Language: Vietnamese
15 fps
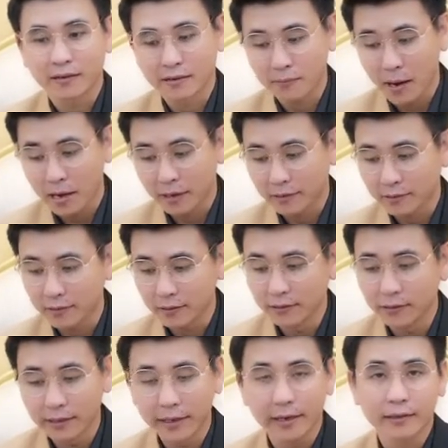Cái bàn này
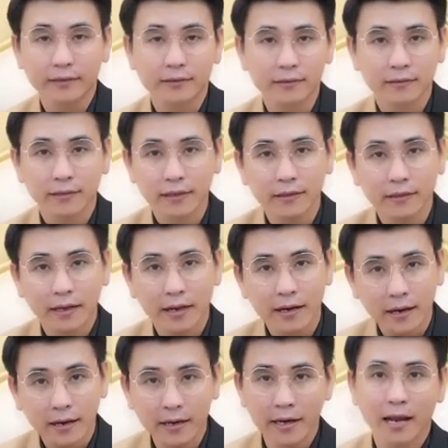tự Kỳ Lân thiết kế
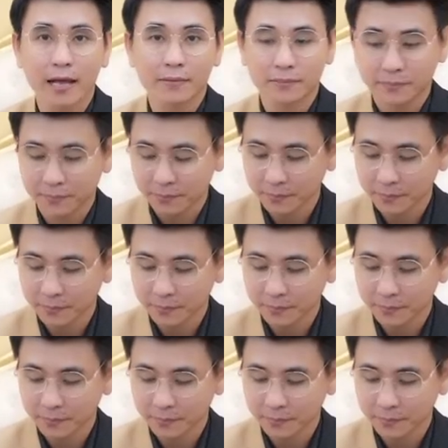ra để làm.